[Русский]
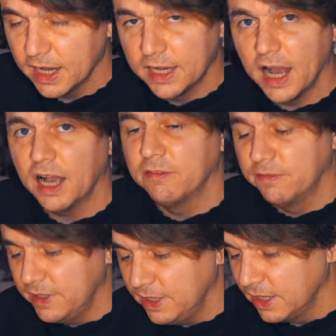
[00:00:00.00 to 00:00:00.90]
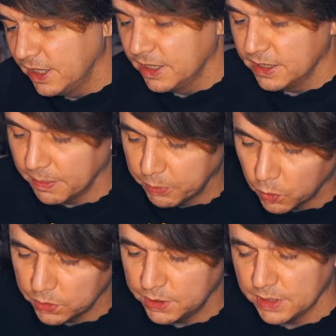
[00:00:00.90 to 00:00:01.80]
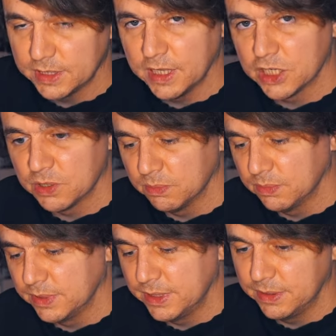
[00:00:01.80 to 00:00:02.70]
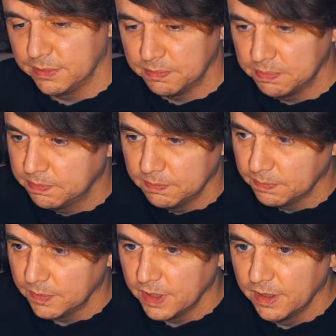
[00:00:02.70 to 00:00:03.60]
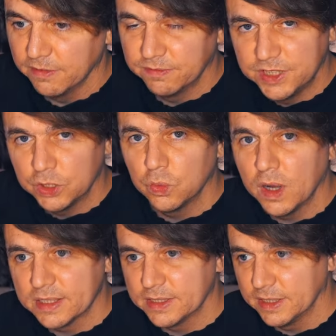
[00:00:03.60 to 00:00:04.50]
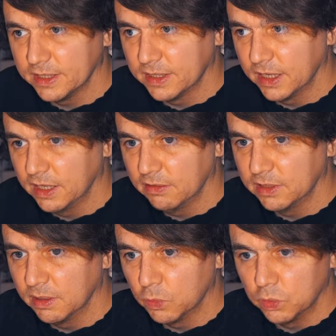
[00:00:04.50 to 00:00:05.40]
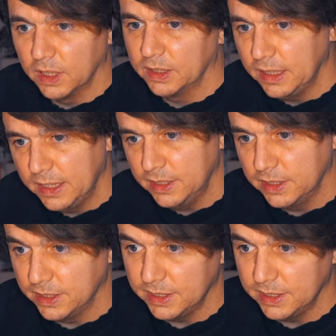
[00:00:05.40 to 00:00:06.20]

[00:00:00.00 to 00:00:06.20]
как вы обходитесь, скажем, в ситуациях, когда вы там куда-то едете.